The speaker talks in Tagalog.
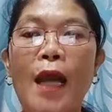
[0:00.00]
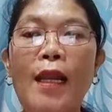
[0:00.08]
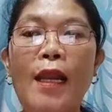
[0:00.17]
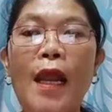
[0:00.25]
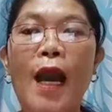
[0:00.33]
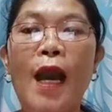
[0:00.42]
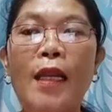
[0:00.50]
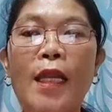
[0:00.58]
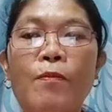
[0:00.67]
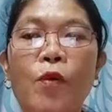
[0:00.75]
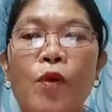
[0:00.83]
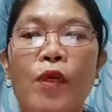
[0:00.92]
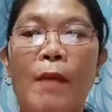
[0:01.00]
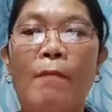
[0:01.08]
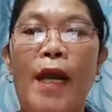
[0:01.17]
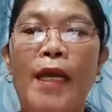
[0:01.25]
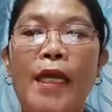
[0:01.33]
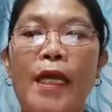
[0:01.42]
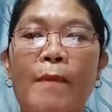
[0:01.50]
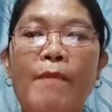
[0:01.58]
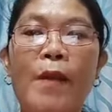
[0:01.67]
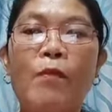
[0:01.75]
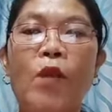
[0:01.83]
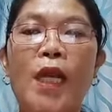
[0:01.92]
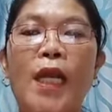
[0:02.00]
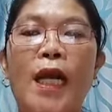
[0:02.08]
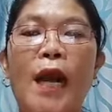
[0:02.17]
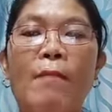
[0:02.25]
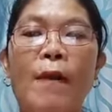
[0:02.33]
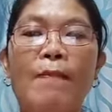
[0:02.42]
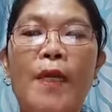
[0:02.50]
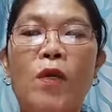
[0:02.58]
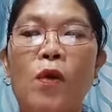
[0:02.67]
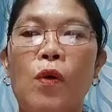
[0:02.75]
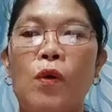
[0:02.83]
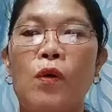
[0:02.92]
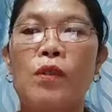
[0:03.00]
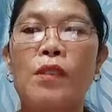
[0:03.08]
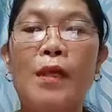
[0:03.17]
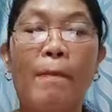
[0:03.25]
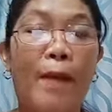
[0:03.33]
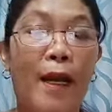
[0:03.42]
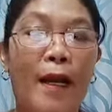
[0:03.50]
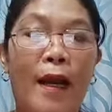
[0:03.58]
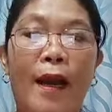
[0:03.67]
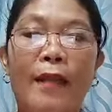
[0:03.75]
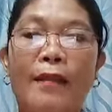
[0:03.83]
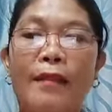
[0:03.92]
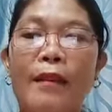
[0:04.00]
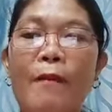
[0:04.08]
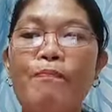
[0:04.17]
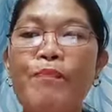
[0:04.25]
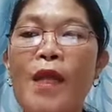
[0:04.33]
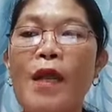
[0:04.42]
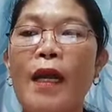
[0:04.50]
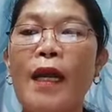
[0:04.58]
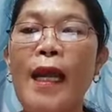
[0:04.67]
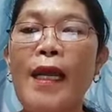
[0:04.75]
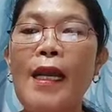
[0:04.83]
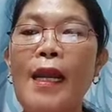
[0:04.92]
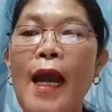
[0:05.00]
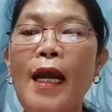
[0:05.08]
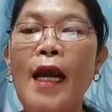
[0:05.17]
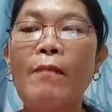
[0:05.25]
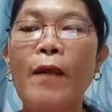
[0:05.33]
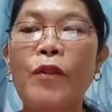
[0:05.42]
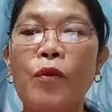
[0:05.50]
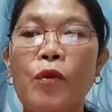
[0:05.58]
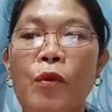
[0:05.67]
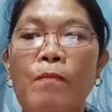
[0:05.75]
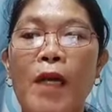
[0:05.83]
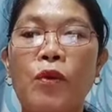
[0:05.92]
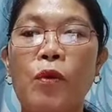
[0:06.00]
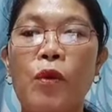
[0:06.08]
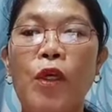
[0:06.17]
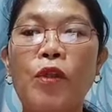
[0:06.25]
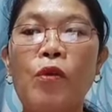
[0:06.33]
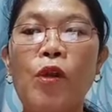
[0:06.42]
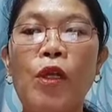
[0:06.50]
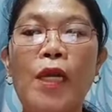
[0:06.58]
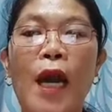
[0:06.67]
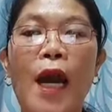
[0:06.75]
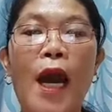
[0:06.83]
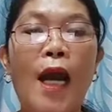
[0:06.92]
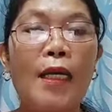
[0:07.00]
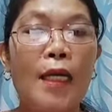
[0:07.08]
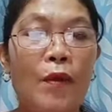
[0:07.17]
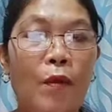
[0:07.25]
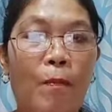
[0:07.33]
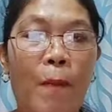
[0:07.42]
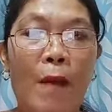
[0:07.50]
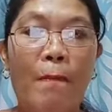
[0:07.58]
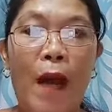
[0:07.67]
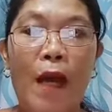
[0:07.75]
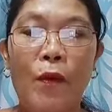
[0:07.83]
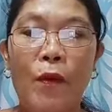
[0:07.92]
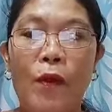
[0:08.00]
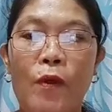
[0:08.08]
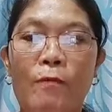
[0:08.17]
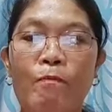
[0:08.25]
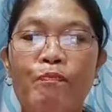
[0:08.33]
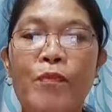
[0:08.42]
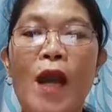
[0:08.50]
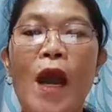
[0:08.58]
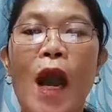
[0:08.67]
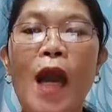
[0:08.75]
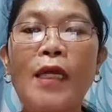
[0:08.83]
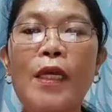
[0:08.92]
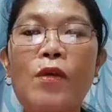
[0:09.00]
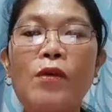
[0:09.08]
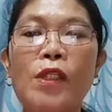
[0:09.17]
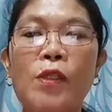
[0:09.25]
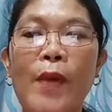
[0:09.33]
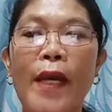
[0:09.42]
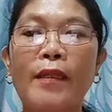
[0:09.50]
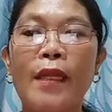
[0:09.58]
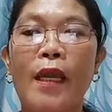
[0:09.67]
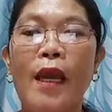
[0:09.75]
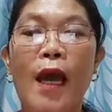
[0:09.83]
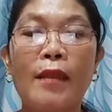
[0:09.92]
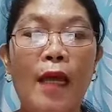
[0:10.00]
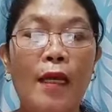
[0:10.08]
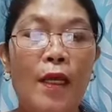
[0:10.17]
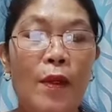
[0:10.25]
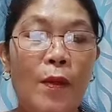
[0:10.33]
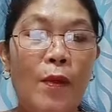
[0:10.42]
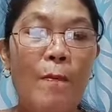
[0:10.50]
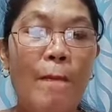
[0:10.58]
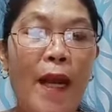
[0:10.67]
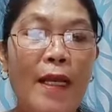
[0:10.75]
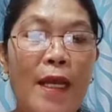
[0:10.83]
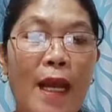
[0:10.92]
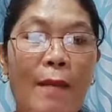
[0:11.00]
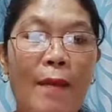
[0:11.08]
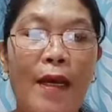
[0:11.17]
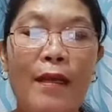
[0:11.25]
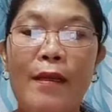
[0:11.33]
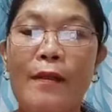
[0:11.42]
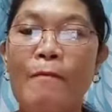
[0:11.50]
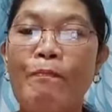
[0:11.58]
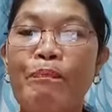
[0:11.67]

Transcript: Alalahanin mo na mahirap na muli kang mabigo sapagkat kailangang magtuloy-tuloy na ang iyong pagbangon, ang iyong swerte at ang iyong pagyaman.